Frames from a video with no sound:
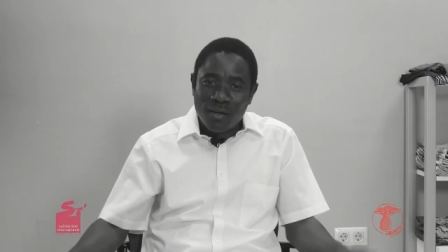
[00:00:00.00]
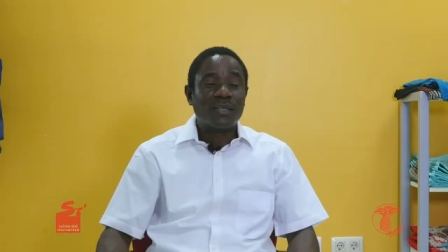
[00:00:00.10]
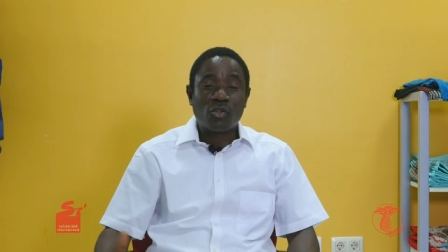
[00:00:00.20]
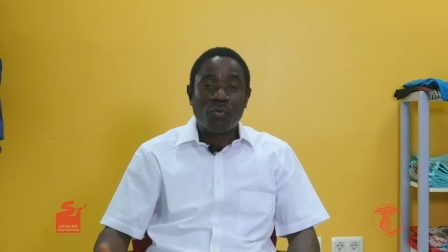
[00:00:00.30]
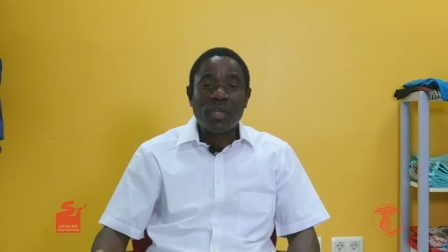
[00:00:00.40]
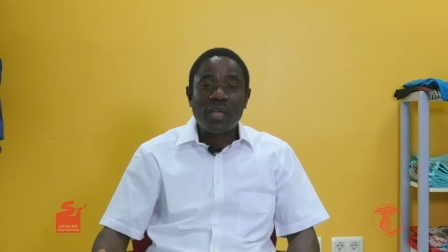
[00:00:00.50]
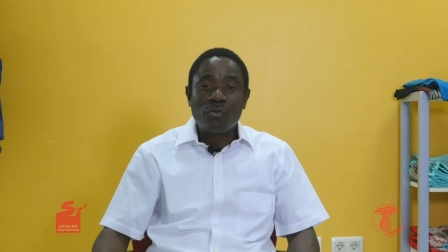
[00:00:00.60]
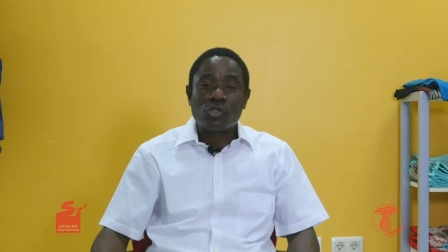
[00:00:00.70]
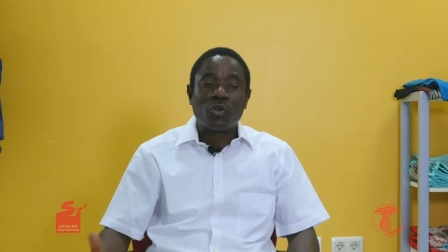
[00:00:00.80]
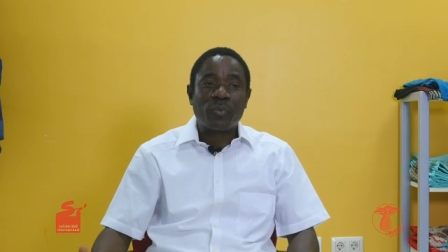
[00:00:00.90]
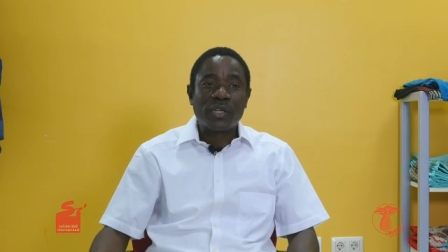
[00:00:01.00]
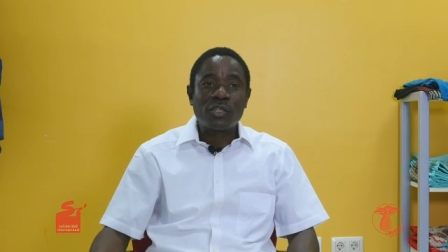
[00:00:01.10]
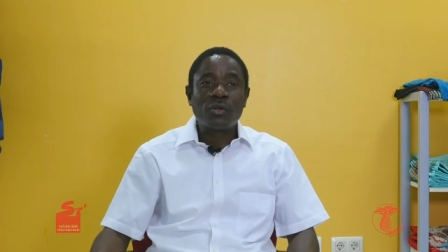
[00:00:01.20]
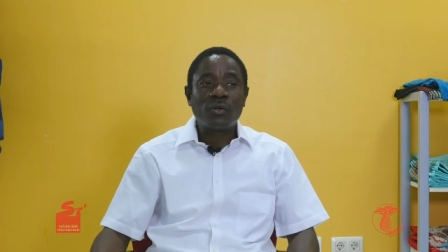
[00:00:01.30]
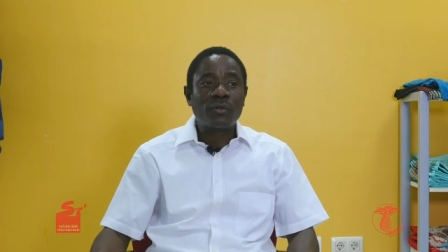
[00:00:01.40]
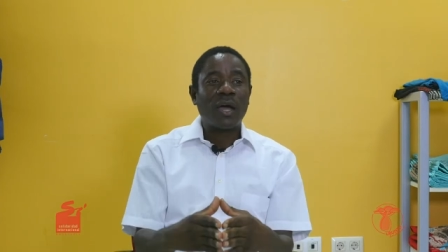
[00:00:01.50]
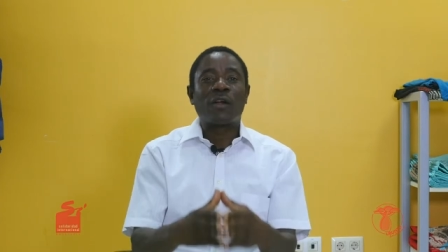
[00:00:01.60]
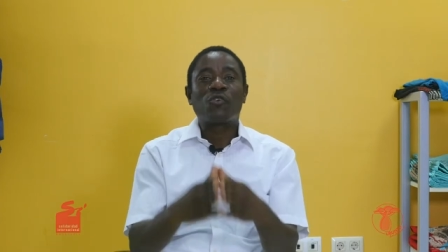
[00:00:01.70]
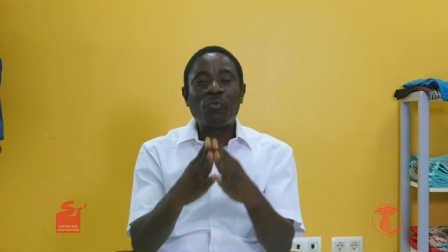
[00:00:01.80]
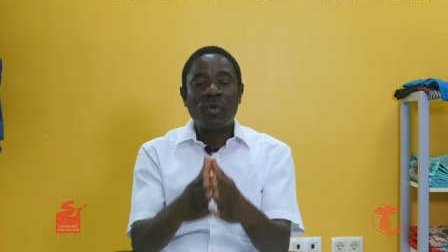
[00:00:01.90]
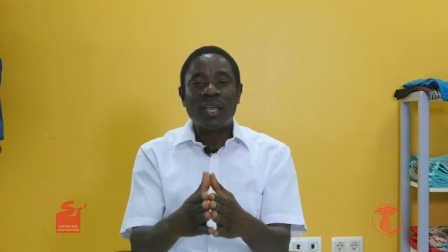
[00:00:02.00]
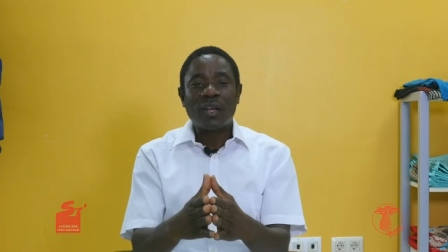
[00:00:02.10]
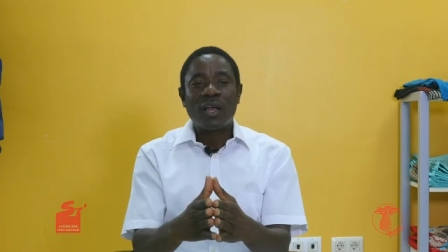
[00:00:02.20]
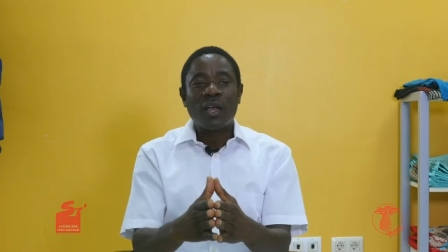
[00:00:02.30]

Y también me sorprendió al no ver